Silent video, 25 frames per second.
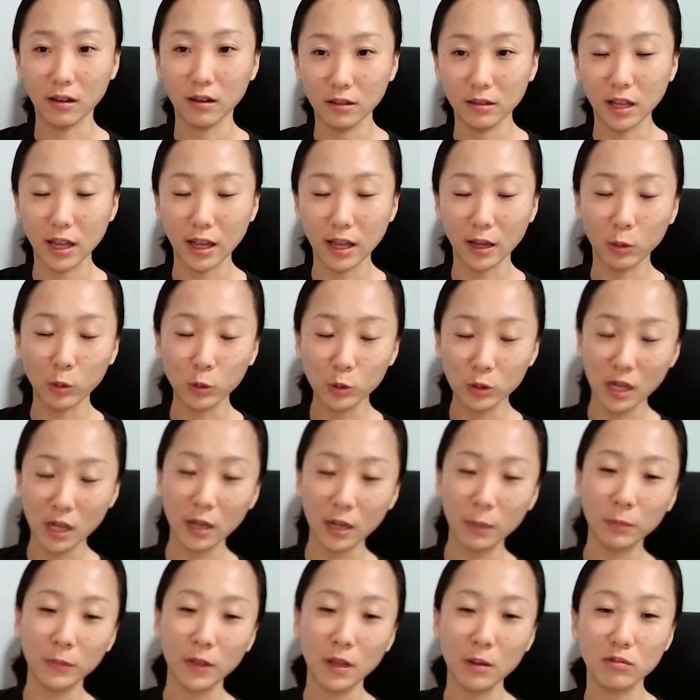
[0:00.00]
내
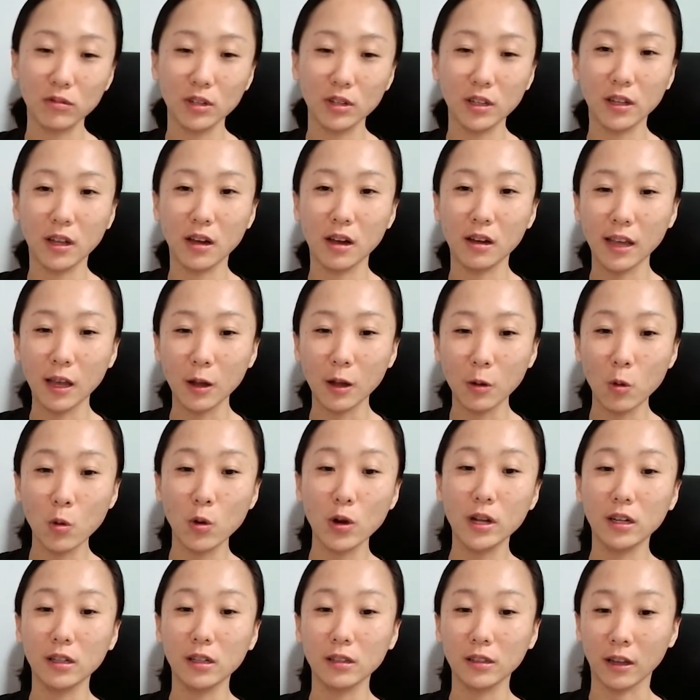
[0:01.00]
옷차림 때문에 내가
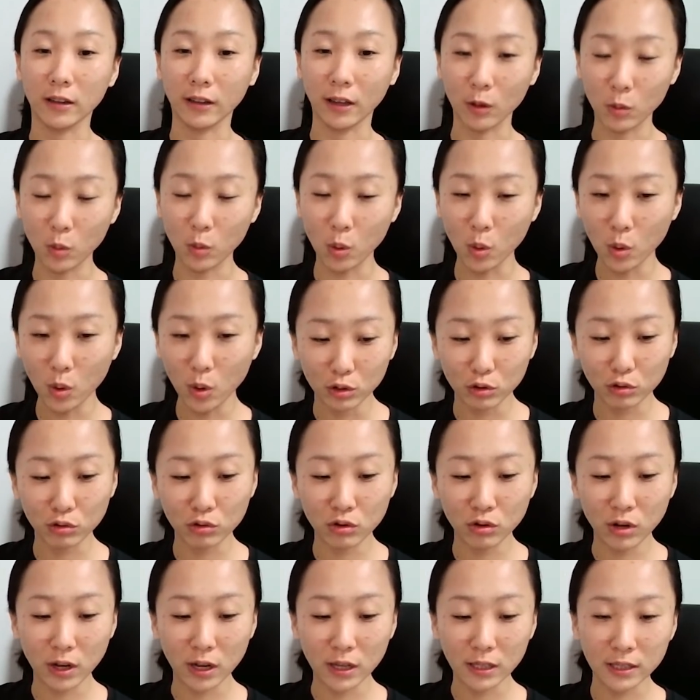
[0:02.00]
캣콜링을 당했고
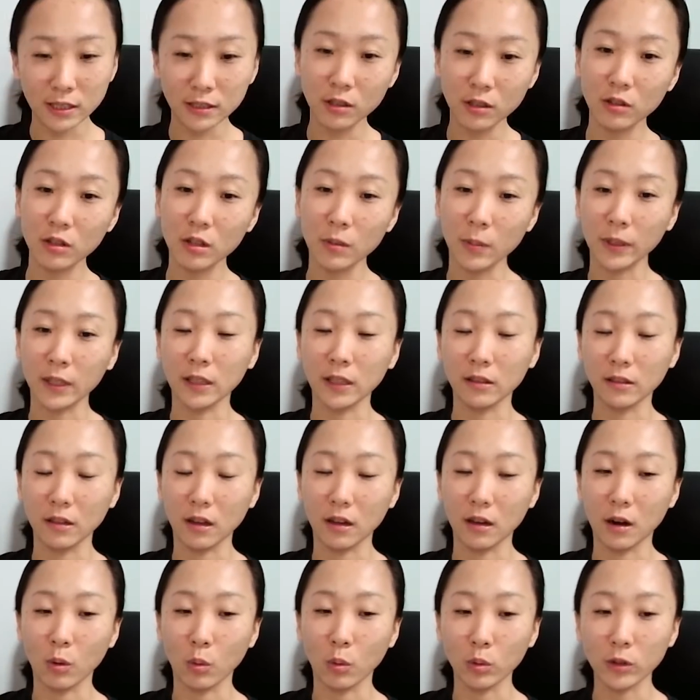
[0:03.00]
누군가의 시선을
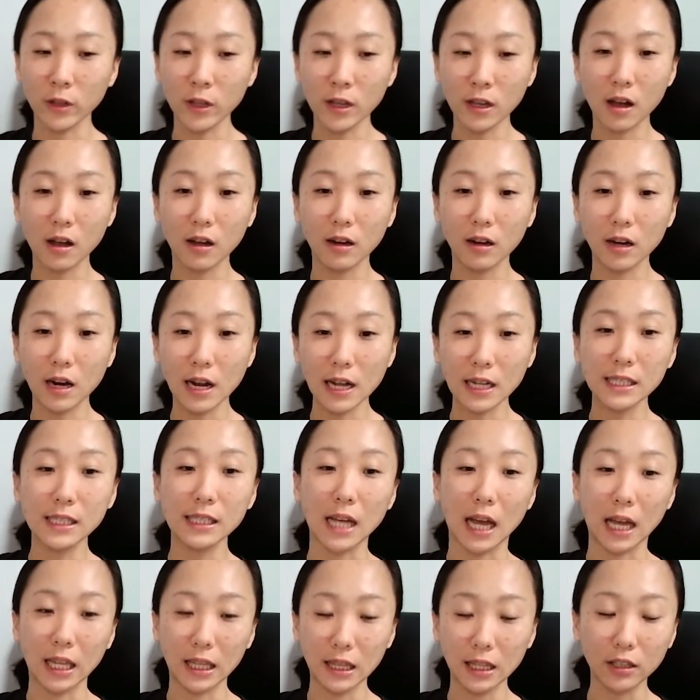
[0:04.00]
받았다라고 생각을 하지
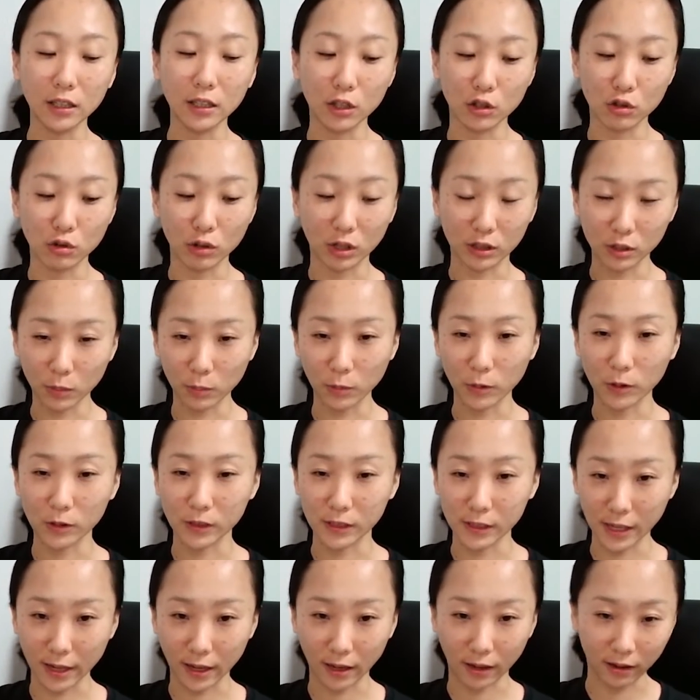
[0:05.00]
않는 이유가 첫
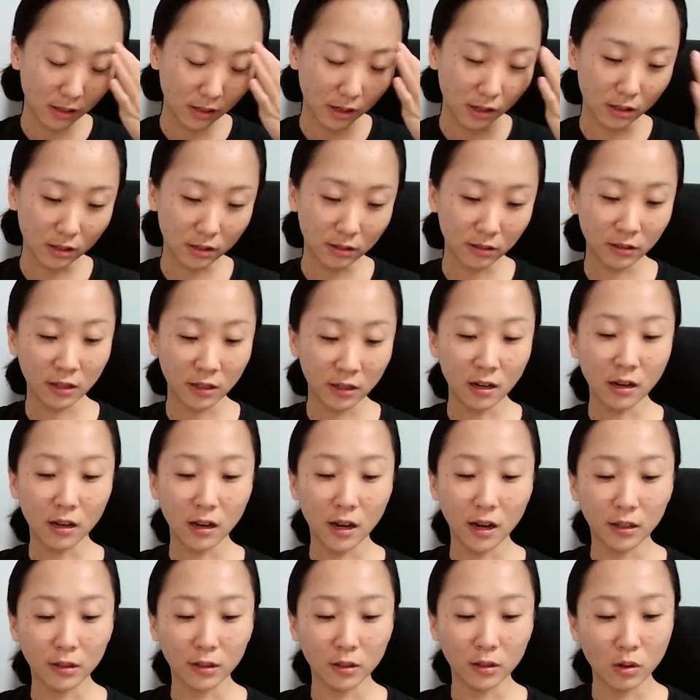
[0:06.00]
번째, 제가
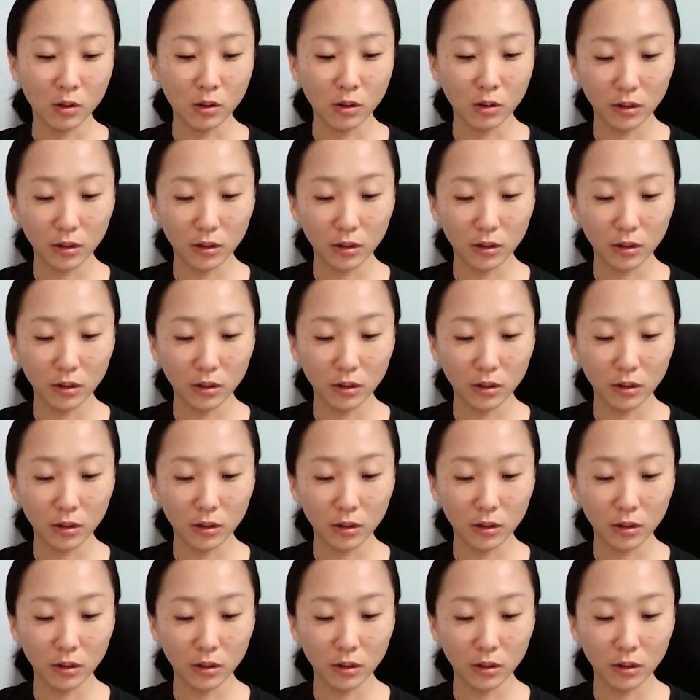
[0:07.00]
스리랑카에서